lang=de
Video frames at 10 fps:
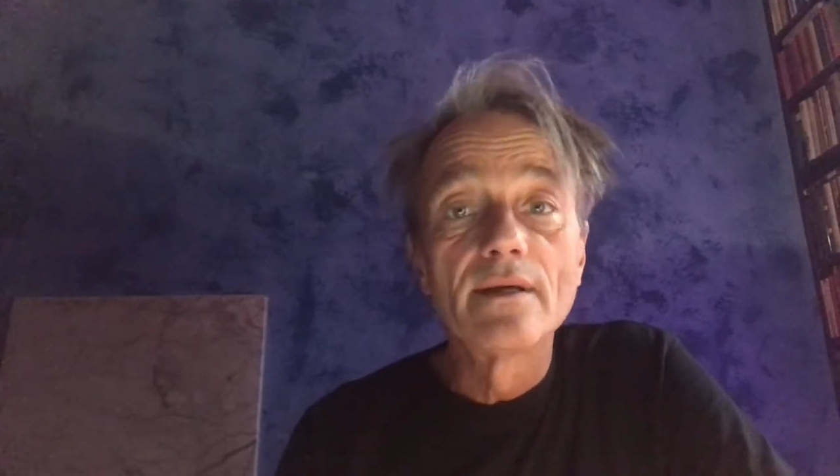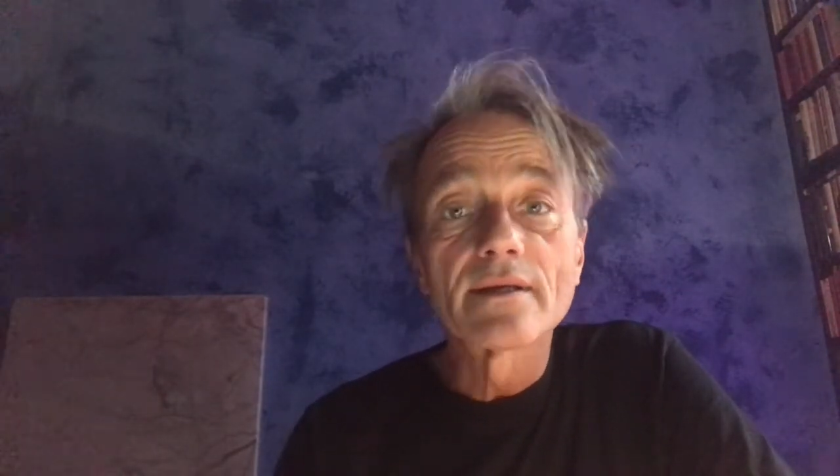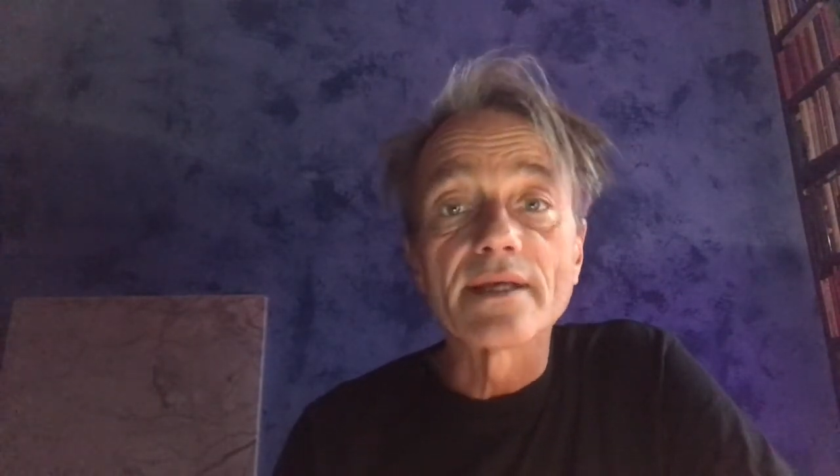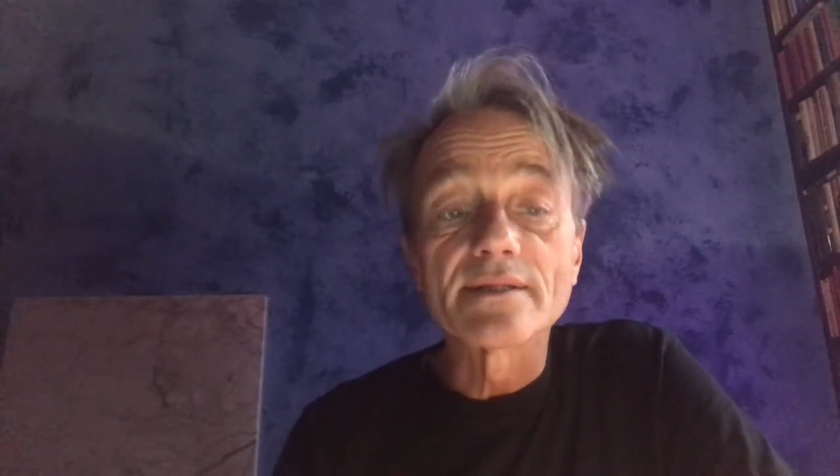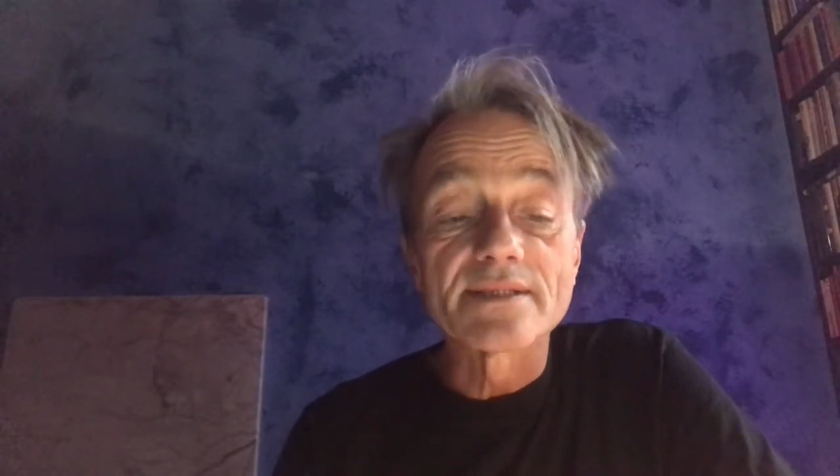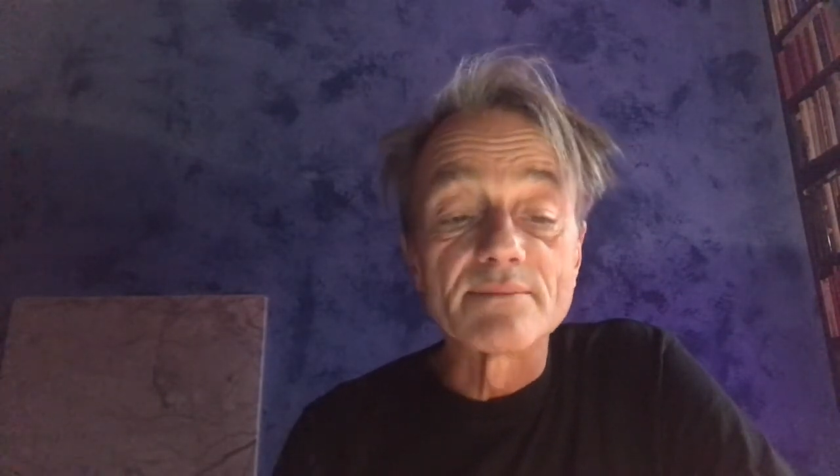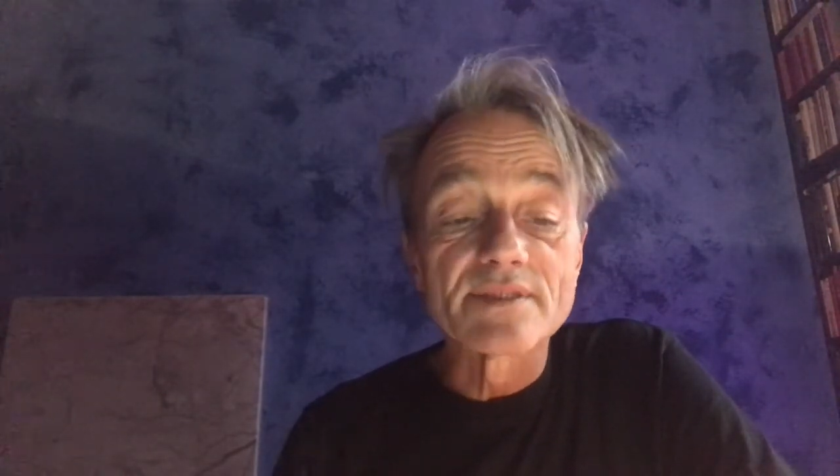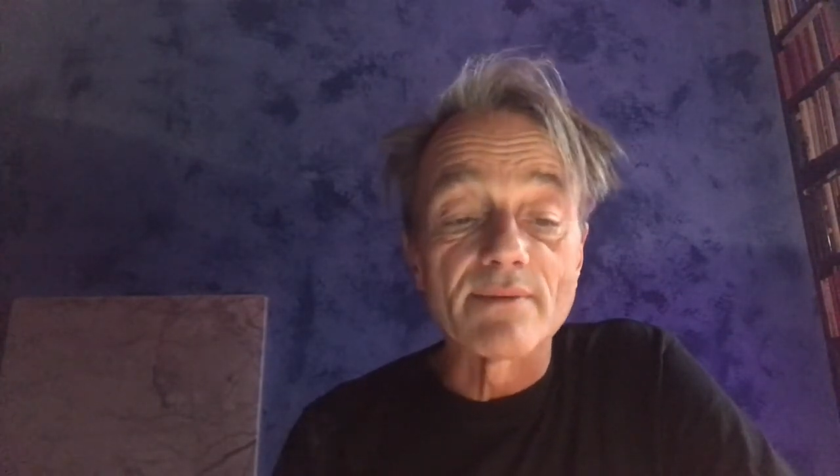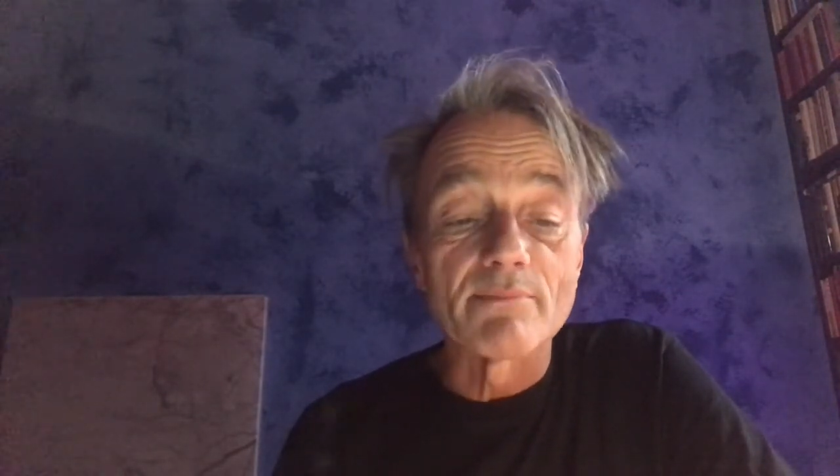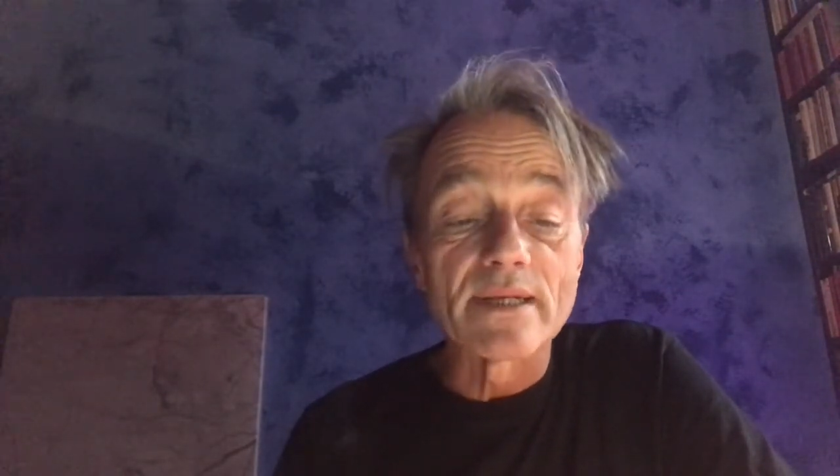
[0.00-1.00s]
geht es ihm
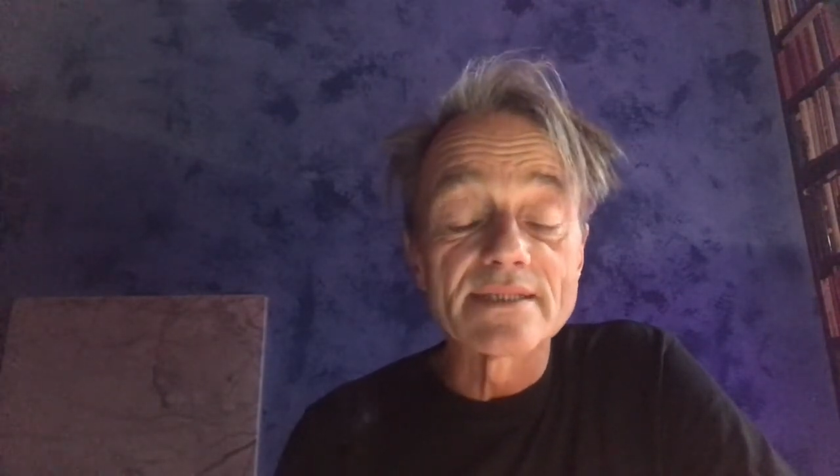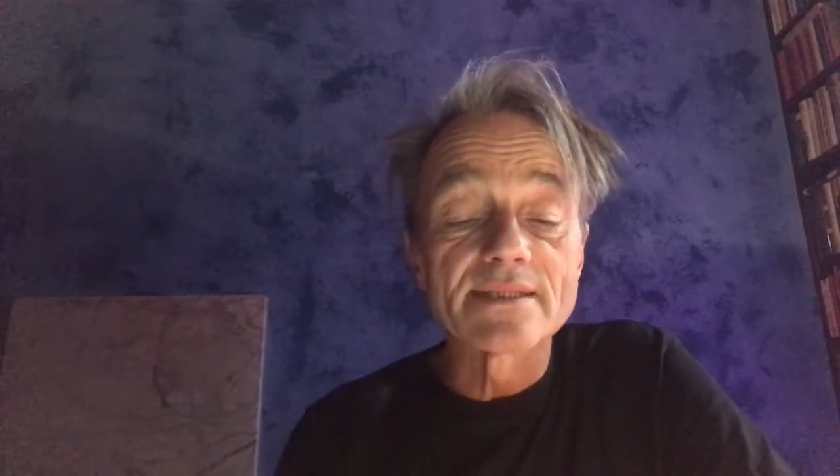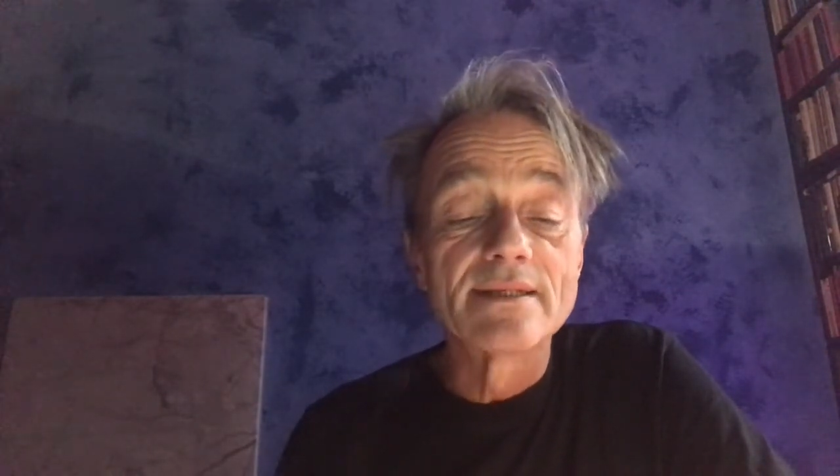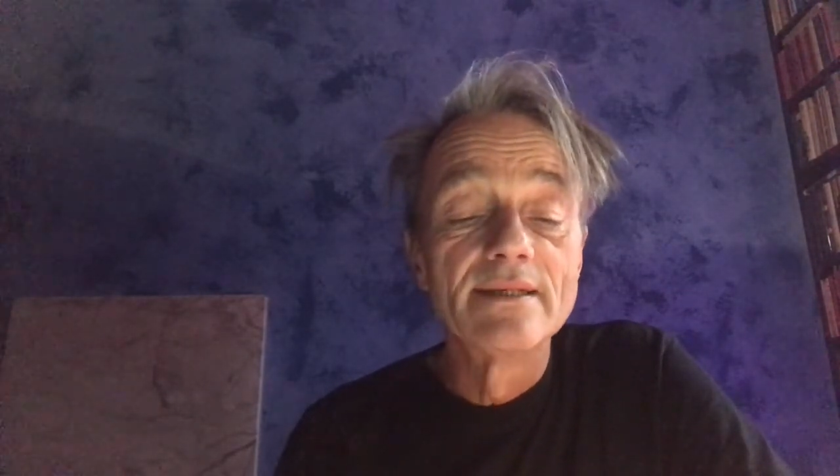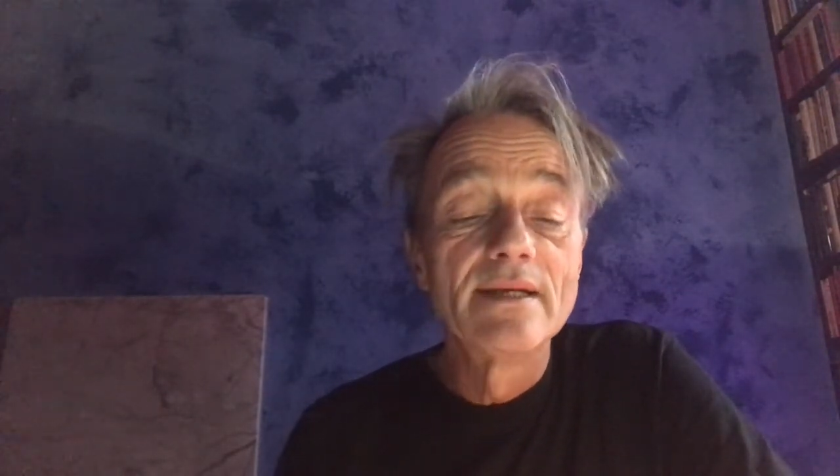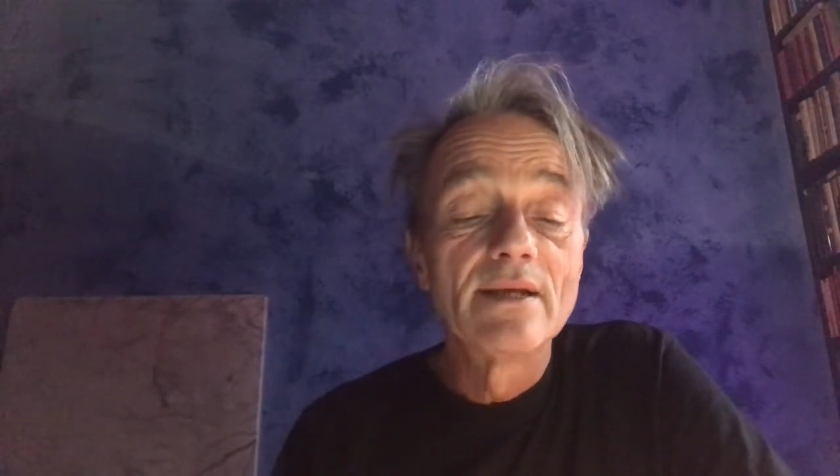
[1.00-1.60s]
zwar besser,